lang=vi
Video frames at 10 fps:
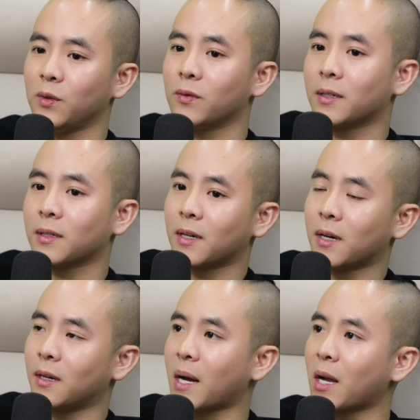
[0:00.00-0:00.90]
ví dụ
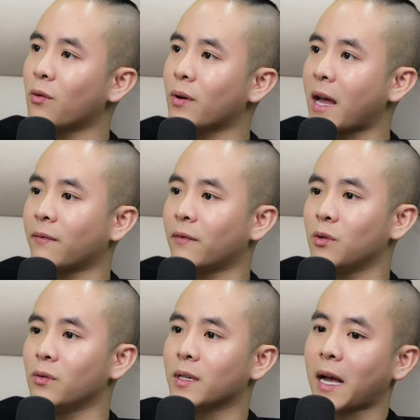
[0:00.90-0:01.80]
như ờ,
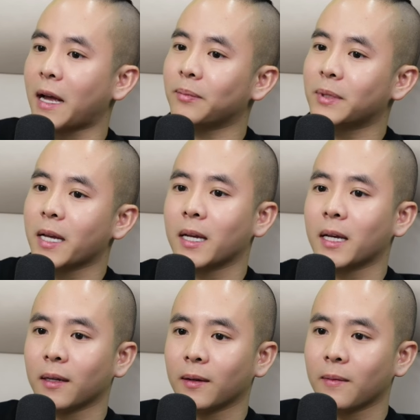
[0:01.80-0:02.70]
McDonald's ví dụ như
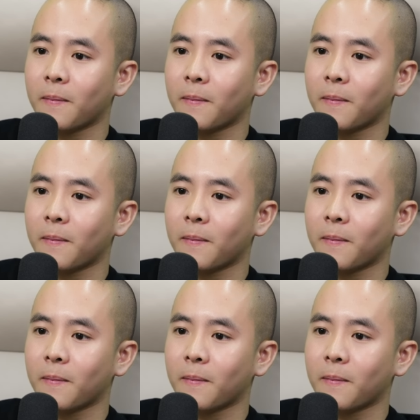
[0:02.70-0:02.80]
KFC